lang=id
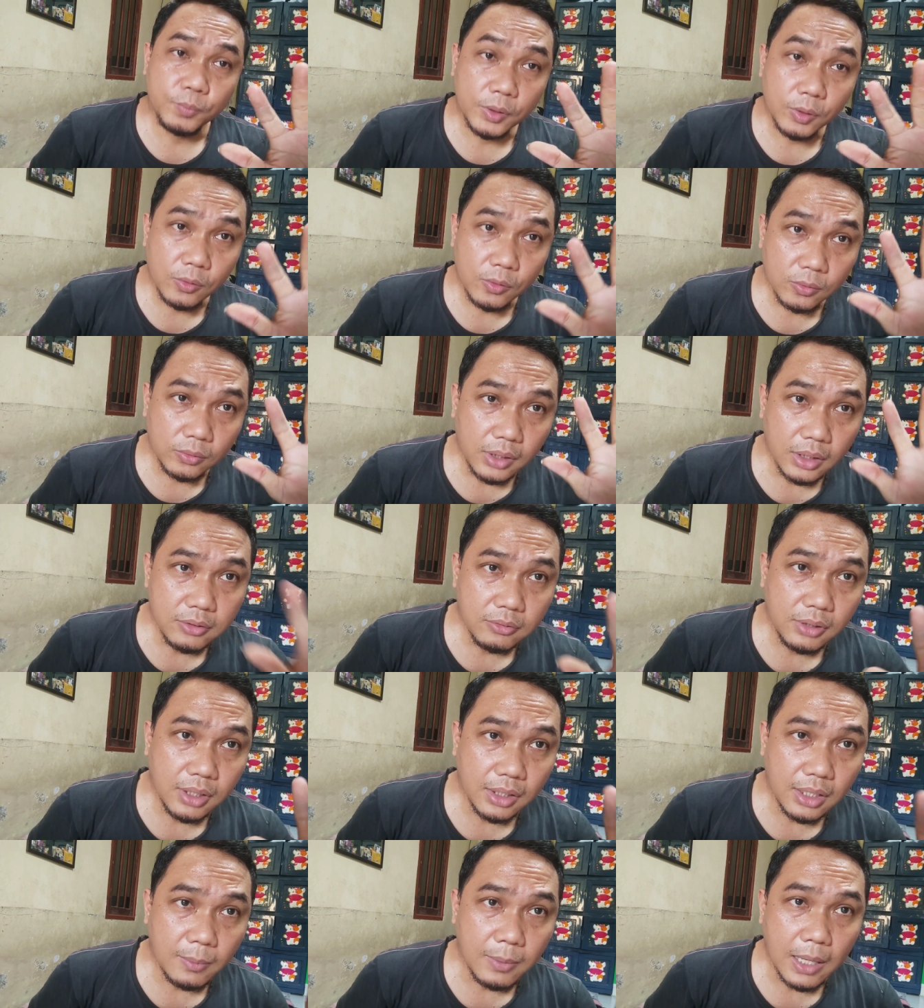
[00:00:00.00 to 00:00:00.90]
Berurutan
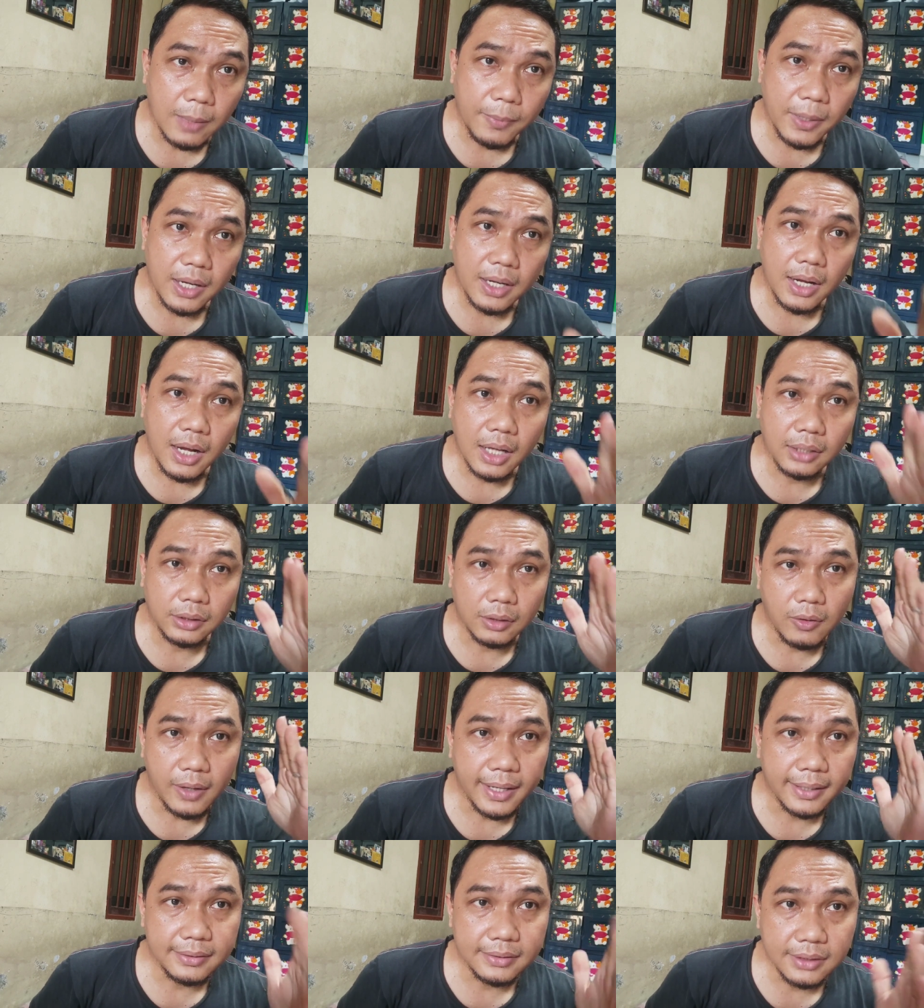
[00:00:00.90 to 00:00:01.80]
juga tidak apa-apa
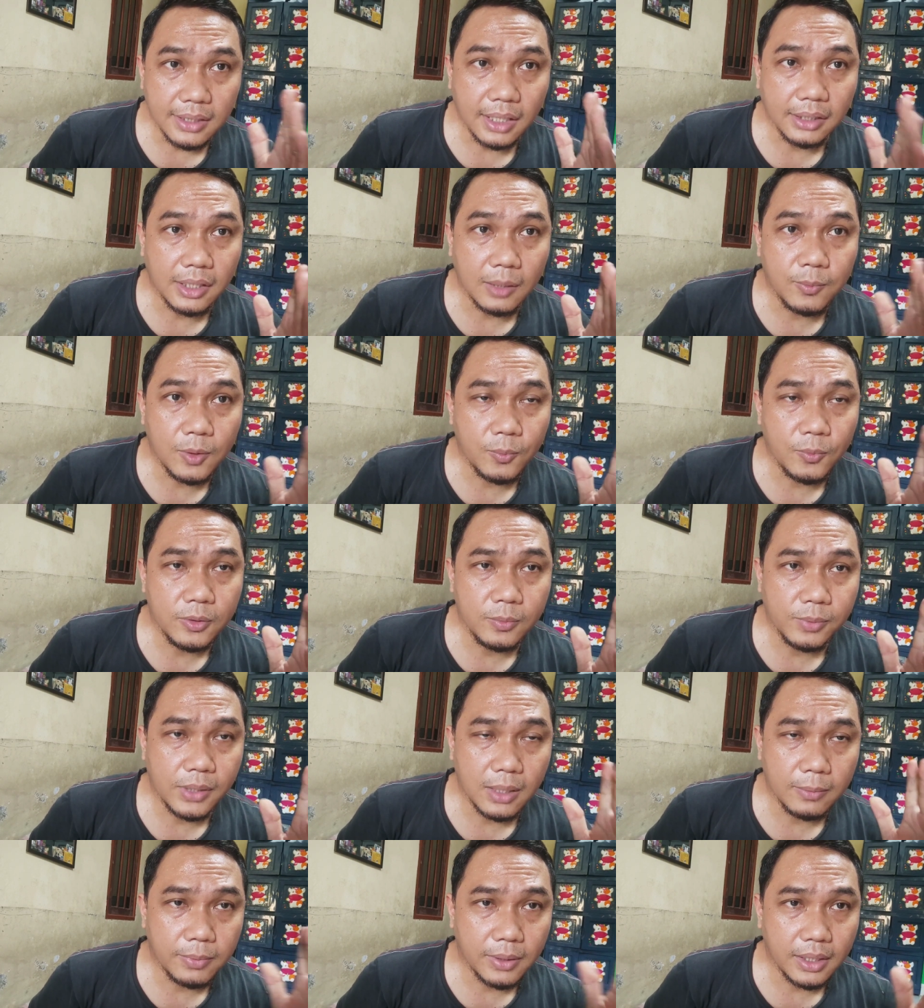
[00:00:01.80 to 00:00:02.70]
atau acak atau apapun
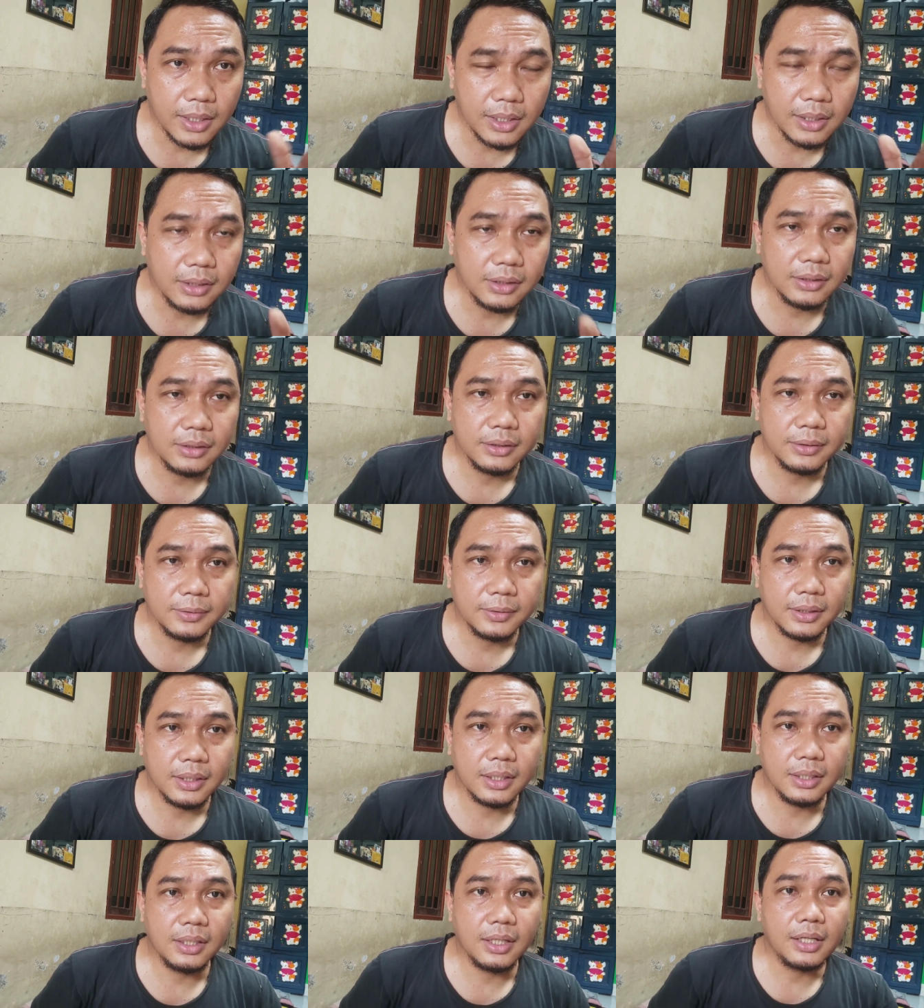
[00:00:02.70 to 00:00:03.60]
berapa.
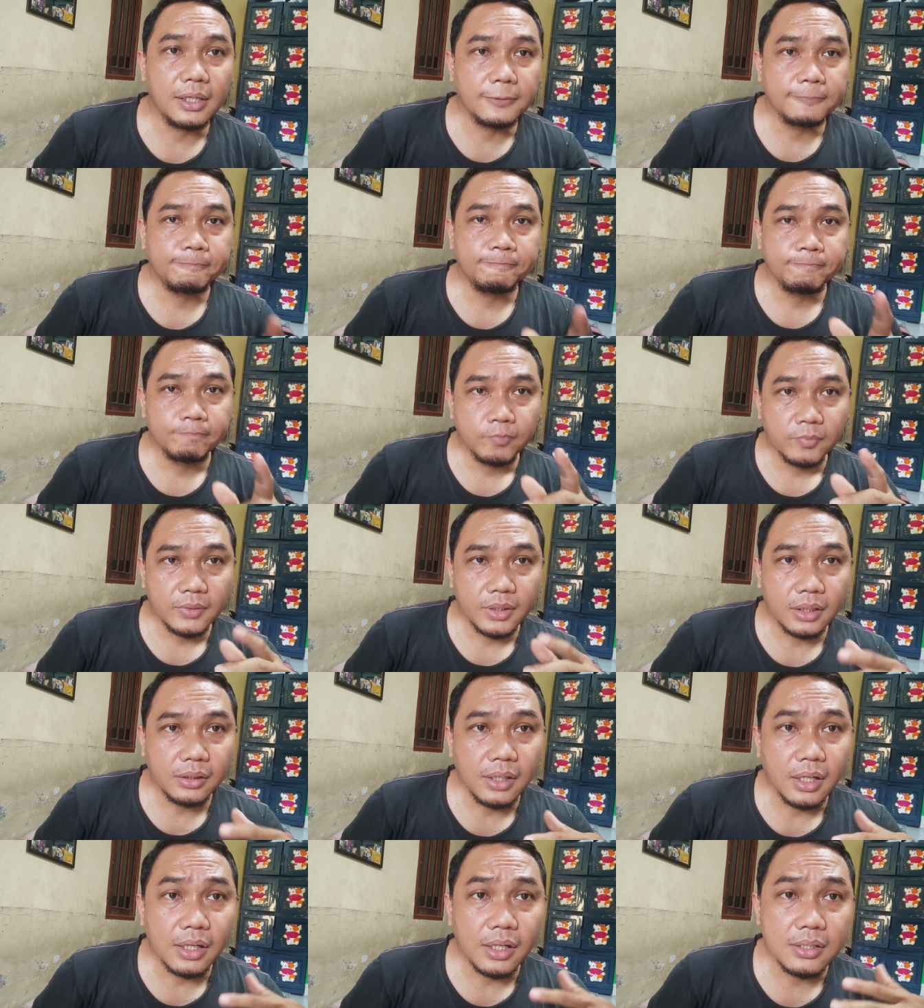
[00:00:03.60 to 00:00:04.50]
Nah ya,
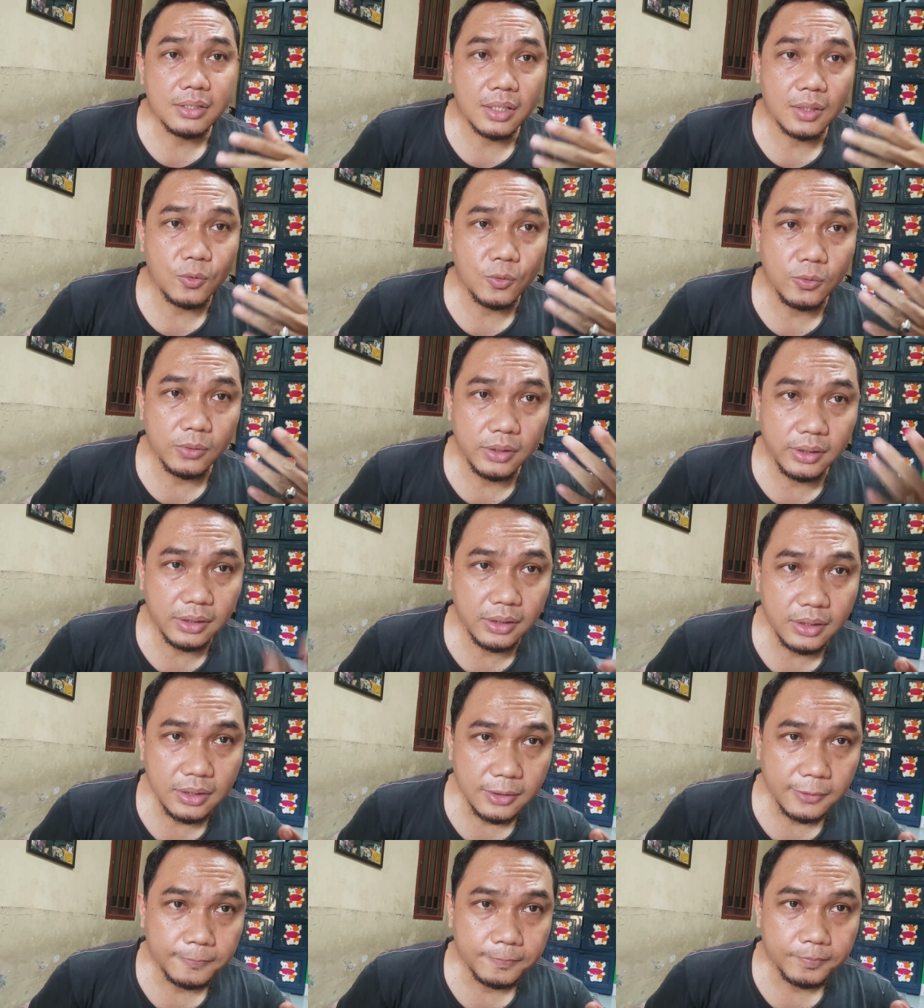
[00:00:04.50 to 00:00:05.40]
nanti akan saya
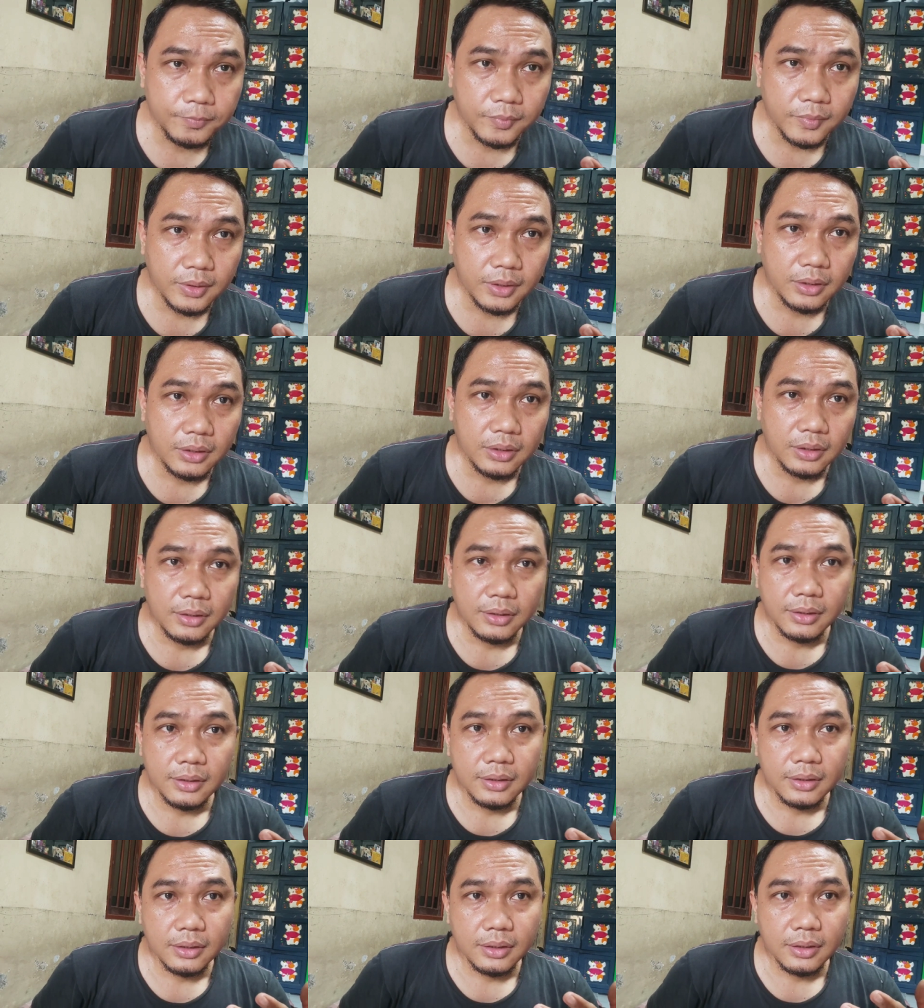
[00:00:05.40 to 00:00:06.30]
undi
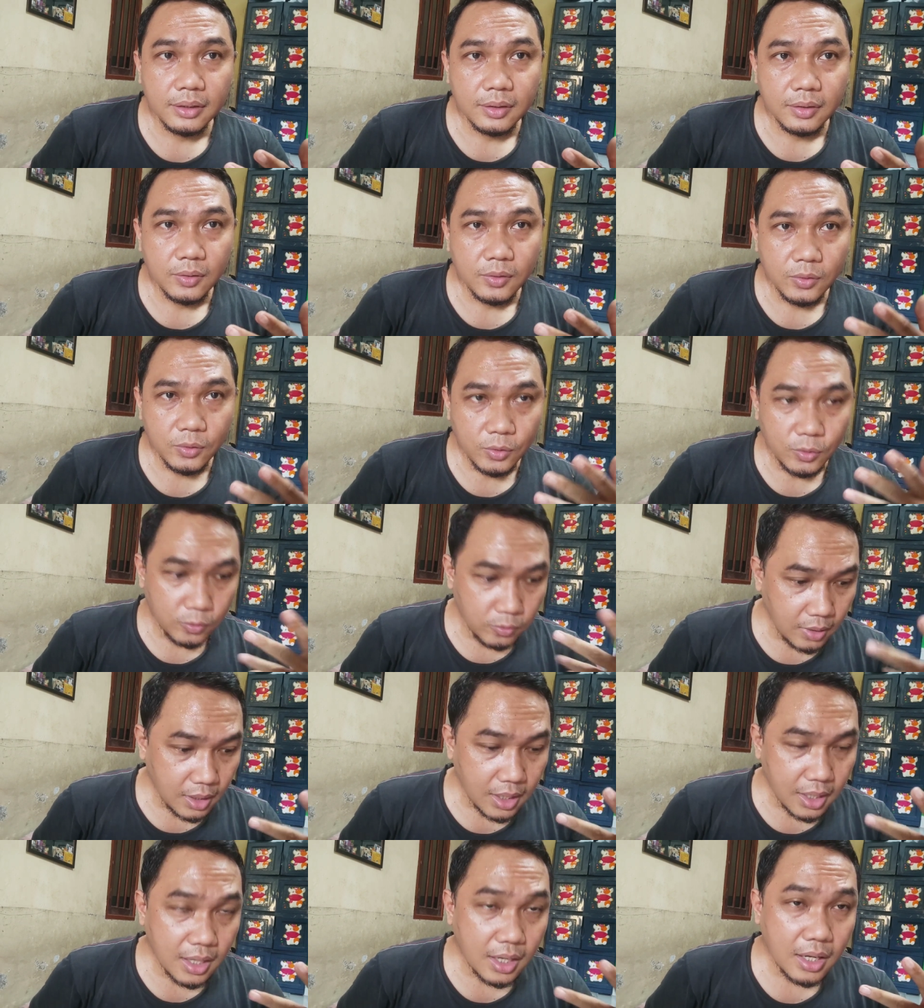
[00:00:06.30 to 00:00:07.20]

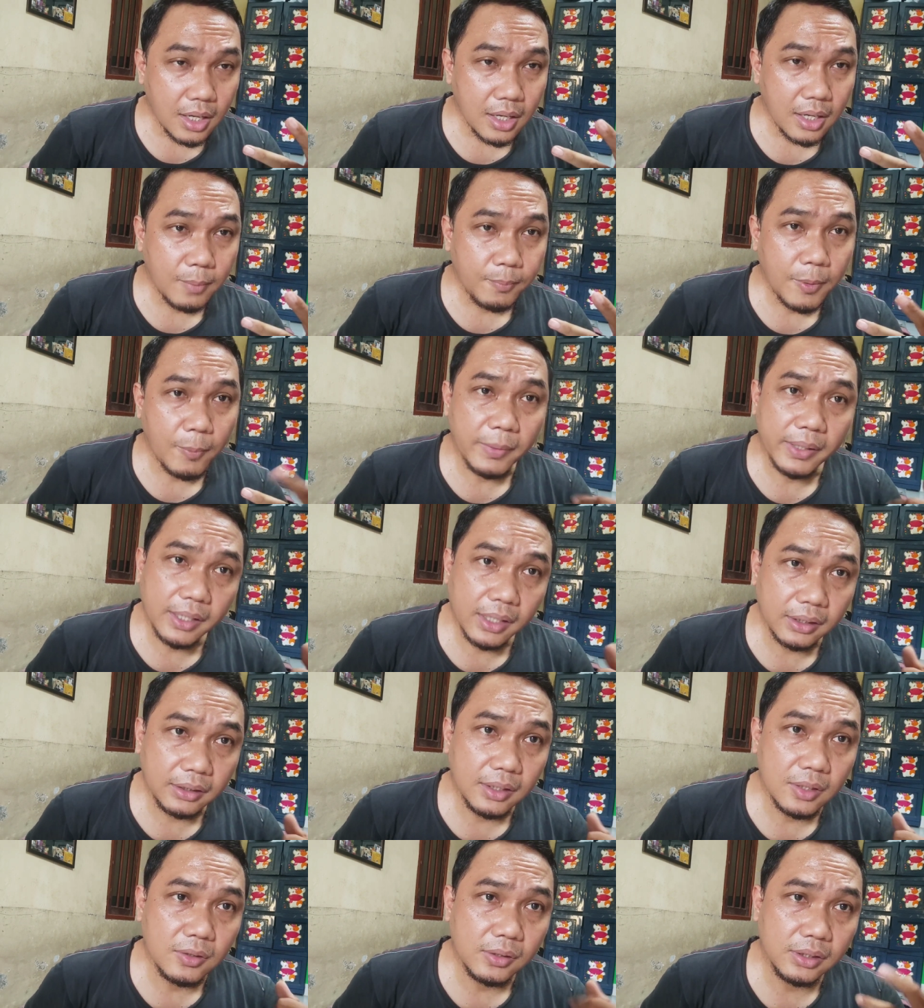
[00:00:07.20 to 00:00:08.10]
dua
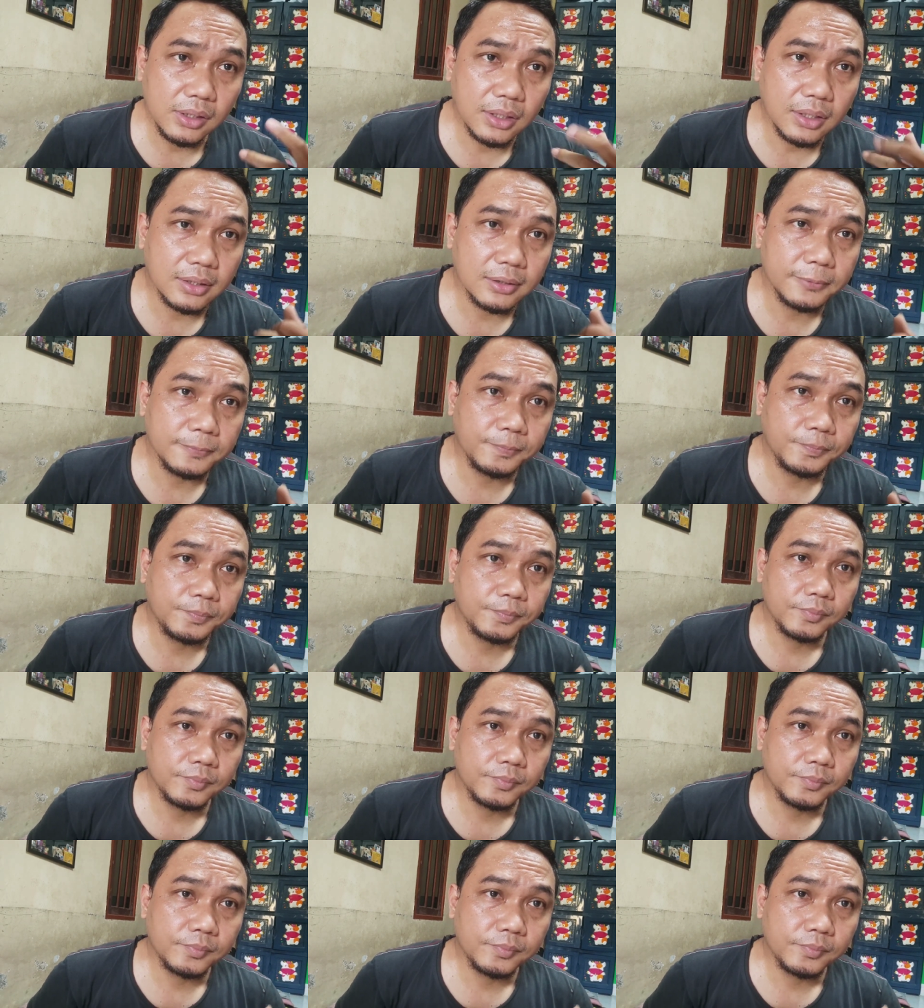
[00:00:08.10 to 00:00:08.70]
pemenang ya Lur ya.